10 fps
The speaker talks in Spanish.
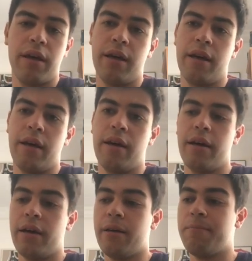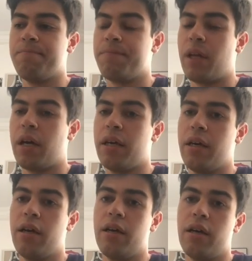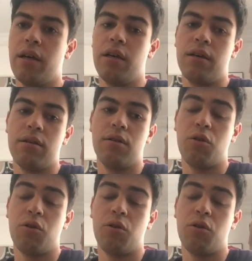Eh, allí,